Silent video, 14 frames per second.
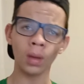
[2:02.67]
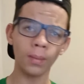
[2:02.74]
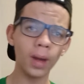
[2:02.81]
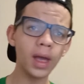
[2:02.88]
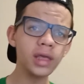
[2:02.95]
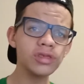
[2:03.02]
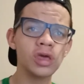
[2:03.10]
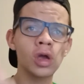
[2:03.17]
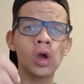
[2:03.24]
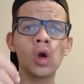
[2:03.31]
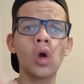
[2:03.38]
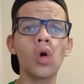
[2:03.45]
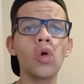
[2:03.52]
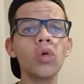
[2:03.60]
Mas
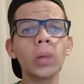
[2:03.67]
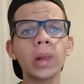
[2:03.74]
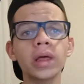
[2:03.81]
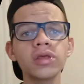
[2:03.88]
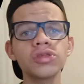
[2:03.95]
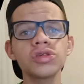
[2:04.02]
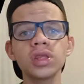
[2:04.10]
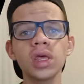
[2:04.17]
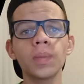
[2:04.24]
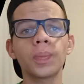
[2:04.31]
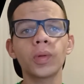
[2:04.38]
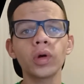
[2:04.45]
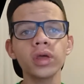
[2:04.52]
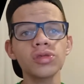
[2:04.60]
um lance
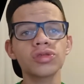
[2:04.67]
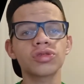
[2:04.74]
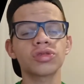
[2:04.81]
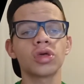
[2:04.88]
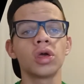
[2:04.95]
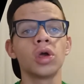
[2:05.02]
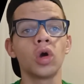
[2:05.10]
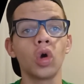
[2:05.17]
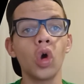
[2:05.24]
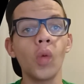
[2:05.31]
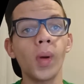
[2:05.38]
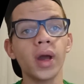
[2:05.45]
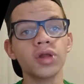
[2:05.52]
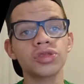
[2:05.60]
depois, o
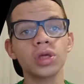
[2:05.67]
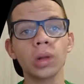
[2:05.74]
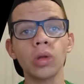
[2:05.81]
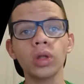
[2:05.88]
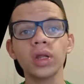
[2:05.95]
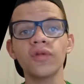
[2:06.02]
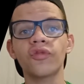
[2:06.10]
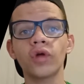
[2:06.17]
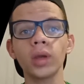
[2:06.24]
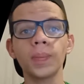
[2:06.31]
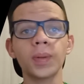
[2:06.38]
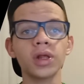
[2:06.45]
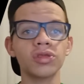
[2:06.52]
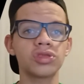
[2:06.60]
Barcelona foi
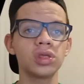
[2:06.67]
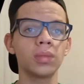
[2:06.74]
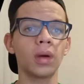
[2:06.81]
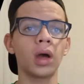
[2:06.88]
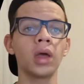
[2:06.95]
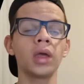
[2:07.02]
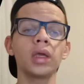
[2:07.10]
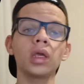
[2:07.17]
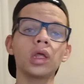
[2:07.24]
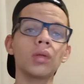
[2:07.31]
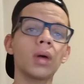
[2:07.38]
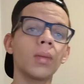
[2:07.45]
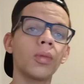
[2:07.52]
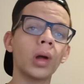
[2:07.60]
para cima. E
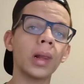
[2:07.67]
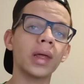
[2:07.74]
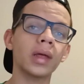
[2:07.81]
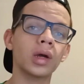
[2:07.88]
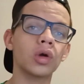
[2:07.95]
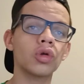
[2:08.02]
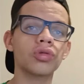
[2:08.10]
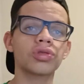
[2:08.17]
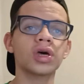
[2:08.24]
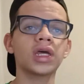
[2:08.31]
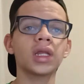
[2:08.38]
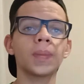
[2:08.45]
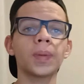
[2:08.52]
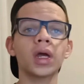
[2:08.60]
numa bola
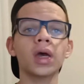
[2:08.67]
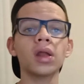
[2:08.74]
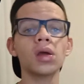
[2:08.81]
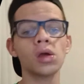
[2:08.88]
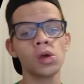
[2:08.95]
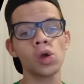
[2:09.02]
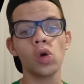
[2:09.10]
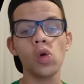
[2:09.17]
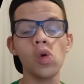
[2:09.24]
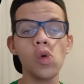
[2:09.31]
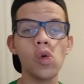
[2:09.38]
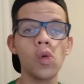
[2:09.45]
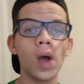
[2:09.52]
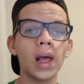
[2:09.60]
cruzada para a área,
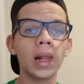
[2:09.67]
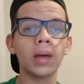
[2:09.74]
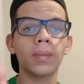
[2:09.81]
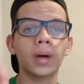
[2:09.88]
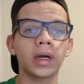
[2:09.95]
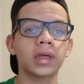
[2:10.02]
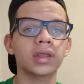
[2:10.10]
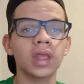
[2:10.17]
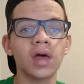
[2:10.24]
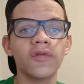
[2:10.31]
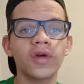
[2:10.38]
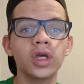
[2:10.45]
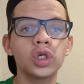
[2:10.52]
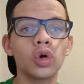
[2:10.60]
o Alaba, que
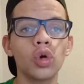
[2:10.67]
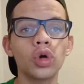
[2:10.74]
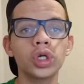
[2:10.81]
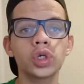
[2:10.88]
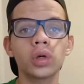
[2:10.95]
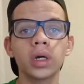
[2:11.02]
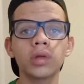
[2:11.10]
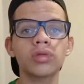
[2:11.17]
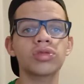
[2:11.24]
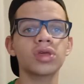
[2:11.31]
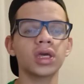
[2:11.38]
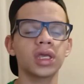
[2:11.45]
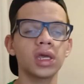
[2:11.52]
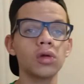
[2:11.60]
estava aí hoje jogando de
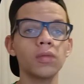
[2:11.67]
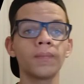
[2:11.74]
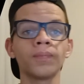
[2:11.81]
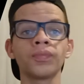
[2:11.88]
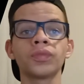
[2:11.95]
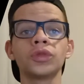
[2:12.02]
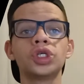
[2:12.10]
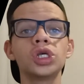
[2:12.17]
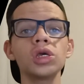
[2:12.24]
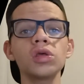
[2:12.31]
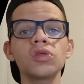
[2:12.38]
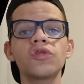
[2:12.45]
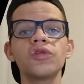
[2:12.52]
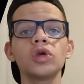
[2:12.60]
zagueiro,
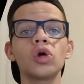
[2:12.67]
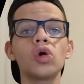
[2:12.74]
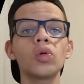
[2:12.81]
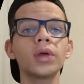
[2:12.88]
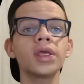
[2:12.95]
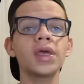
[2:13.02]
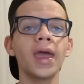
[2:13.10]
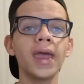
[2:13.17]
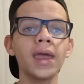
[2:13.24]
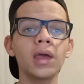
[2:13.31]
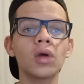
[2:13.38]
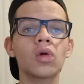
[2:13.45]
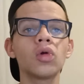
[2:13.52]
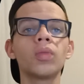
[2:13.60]
desviou e
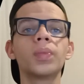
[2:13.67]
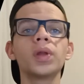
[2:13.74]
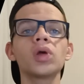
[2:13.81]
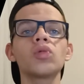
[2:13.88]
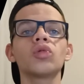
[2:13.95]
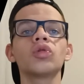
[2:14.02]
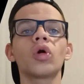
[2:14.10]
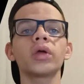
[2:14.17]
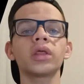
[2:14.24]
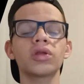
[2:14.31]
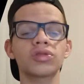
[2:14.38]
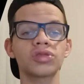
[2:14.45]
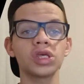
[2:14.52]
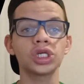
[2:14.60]
encobriu o
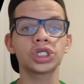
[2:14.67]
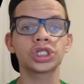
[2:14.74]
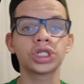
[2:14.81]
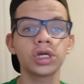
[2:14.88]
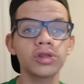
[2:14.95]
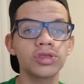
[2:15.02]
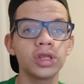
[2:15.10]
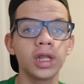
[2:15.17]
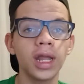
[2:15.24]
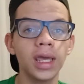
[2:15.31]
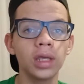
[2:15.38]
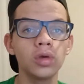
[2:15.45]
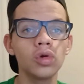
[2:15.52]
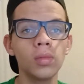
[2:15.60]
Neuer sem chance
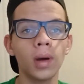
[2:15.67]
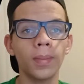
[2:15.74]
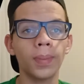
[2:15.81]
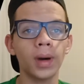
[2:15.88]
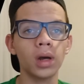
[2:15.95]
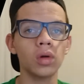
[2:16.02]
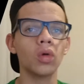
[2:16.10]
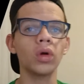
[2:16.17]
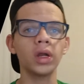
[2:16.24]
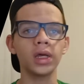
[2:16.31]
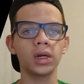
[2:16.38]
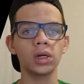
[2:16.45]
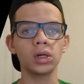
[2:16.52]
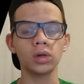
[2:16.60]
nenhuma para o
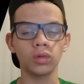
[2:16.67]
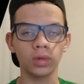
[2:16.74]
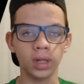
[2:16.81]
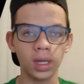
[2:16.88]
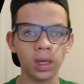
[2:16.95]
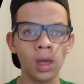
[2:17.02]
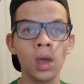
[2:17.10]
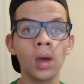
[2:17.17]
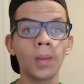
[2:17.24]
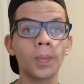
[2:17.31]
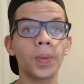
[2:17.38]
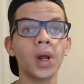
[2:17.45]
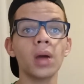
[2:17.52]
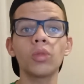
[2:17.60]
goleirão, né?
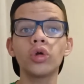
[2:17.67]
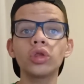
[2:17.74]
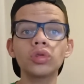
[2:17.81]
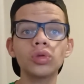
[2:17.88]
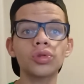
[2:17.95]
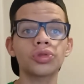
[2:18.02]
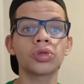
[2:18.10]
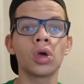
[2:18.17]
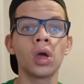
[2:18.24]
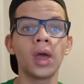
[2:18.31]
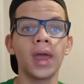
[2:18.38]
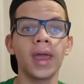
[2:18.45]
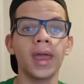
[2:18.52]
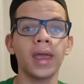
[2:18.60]
Para muitos,
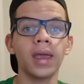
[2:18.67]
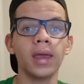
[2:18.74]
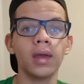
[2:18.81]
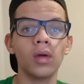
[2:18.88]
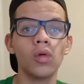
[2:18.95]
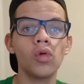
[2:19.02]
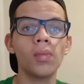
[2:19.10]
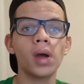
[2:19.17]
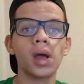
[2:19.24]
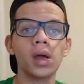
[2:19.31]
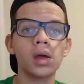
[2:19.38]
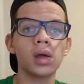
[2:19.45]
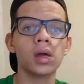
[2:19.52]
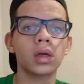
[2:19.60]
é
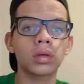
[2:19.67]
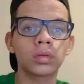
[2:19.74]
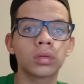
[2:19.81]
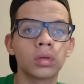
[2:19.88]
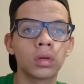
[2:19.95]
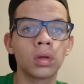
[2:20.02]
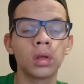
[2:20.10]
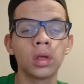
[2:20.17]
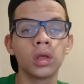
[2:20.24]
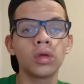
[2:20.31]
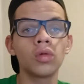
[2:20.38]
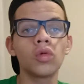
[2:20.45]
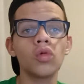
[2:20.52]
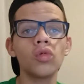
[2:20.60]
uma
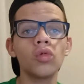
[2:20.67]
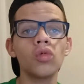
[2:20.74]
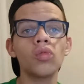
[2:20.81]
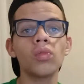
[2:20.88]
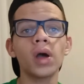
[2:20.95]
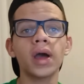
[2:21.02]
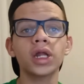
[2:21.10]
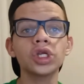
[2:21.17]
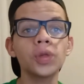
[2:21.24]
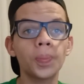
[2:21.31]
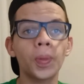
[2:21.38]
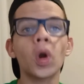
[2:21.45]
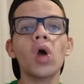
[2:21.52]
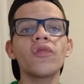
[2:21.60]
uma grande
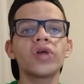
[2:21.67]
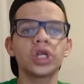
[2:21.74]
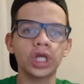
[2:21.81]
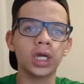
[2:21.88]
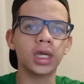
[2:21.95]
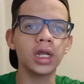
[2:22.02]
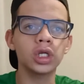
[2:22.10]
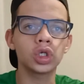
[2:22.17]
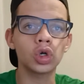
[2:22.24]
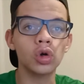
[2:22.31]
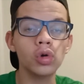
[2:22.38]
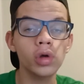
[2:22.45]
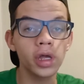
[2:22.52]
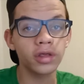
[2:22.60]
prova de aquele
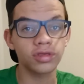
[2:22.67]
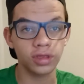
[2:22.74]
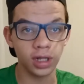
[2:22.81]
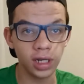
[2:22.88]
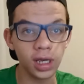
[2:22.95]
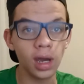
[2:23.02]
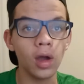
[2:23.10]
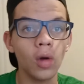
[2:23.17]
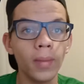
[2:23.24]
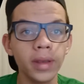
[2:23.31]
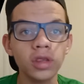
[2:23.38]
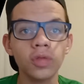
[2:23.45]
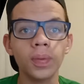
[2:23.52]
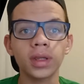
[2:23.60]
jogo seria
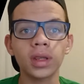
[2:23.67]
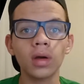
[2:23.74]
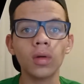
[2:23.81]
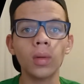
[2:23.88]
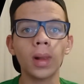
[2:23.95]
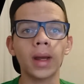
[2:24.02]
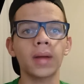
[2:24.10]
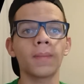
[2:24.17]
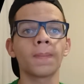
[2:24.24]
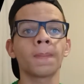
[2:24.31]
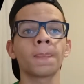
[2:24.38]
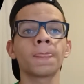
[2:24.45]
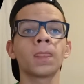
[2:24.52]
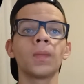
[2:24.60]
realmente espetacular.
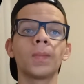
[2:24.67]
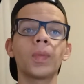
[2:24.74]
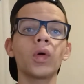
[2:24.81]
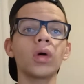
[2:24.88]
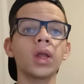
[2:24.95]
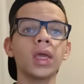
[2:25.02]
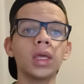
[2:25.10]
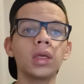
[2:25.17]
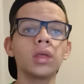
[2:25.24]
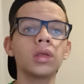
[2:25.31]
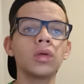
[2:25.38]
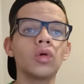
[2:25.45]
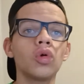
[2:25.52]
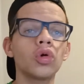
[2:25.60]

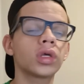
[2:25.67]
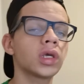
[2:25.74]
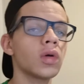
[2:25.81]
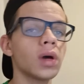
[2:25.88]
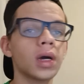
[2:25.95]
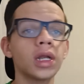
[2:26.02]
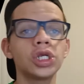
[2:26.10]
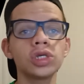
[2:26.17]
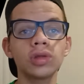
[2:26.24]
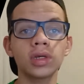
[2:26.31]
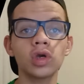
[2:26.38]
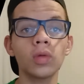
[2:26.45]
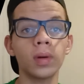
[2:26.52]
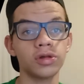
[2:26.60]
Porém, o que eu acredito é
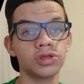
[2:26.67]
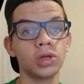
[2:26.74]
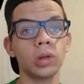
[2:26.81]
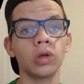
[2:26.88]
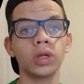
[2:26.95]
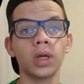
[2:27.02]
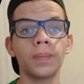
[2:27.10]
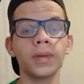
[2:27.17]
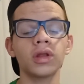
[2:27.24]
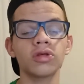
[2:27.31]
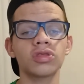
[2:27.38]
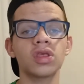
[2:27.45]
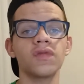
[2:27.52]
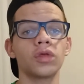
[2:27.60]
que o Barcelona
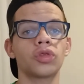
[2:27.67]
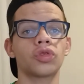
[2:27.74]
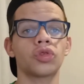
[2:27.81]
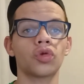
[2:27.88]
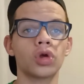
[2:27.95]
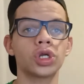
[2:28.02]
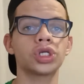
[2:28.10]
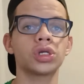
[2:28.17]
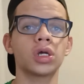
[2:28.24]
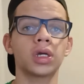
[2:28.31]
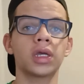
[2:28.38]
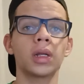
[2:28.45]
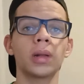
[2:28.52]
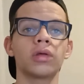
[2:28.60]
apenas teve sorte
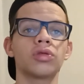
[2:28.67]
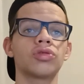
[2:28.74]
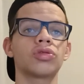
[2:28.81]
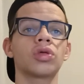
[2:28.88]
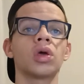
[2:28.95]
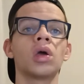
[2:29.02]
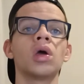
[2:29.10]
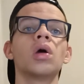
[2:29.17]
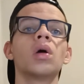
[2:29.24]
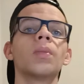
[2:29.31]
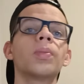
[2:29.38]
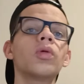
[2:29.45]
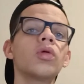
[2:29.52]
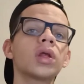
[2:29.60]
naquele lance.
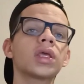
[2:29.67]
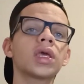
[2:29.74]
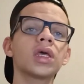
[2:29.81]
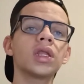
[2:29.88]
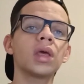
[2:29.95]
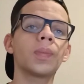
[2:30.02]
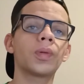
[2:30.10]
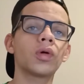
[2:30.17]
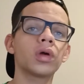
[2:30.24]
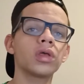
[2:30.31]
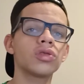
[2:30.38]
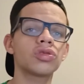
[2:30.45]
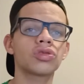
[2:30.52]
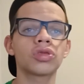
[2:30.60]
Porque
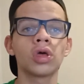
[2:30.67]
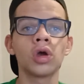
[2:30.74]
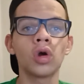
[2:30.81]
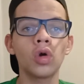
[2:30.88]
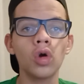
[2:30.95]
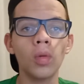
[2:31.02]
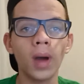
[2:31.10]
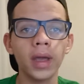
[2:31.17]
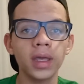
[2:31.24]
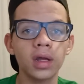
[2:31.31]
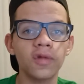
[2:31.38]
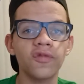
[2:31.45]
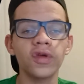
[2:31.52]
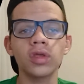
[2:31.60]
depois o
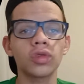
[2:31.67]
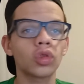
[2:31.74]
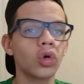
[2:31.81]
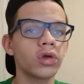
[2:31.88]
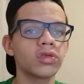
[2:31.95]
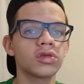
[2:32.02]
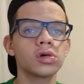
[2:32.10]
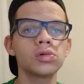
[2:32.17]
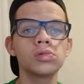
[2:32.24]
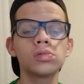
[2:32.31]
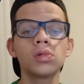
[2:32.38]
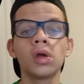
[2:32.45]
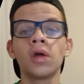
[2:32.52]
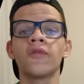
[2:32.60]
Bayern fez 2 a
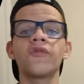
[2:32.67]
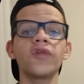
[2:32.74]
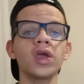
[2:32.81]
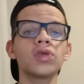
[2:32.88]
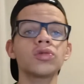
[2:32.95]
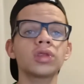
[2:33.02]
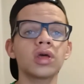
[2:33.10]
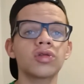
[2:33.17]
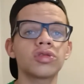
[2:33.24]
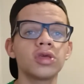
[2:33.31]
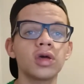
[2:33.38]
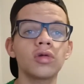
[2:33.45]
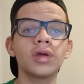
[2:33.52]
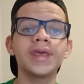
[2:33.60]
1 fez o
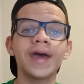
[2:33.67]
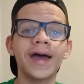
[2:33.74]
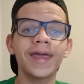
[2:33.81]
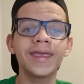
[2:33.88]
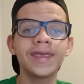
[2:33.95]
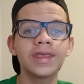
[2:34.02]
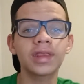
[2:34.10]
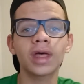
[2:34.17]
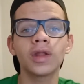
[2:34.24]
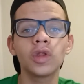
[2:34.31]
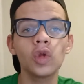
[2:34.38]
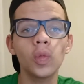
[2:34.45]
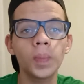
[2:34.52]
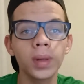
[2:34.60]
terceiro e ainda
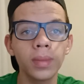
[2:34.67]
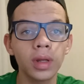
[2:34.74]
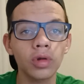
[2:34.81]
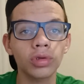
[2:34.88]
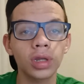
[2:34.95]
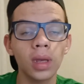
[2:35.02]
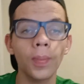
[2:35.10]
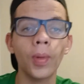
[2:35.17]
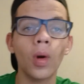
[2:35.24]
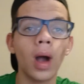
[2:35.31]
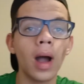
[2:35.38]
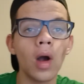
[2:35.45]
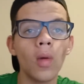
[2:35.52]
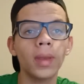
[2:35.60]
no primeiro tempo
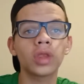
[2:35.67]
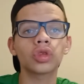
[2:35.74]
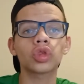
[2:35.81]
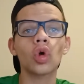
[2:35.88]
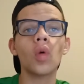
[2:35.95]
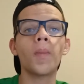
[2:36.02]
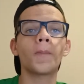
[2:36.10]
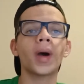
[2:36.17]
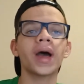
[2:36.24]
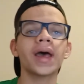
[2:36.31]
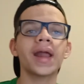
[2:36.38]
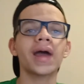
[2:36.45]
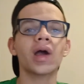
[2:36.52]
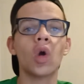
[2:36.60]
aumentou
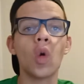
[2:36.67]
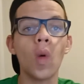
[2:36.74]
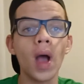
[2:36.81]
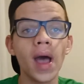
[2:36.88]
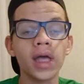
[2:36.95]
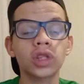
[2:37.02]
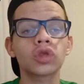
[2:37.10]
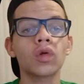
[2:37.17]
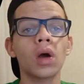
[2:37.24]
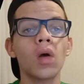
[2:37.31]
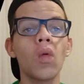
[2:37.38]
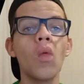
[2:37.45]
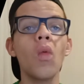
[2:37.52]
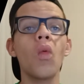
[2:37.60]
para 4 a
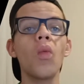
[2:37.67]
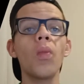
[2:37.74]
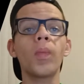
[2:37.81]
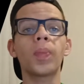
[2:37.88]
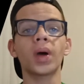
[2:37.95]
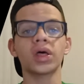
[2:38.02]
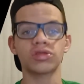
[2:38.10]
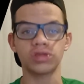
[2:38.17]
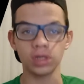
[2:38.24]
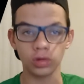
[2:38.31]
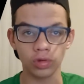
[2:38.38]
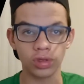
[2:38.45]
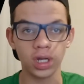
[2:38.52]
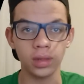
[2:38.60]
1 um passeio
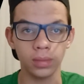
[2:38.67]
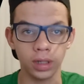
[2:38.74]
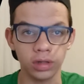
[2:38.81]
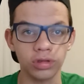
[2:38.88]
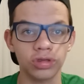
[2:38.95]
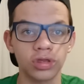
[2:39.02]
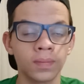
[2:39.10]
dos alemães.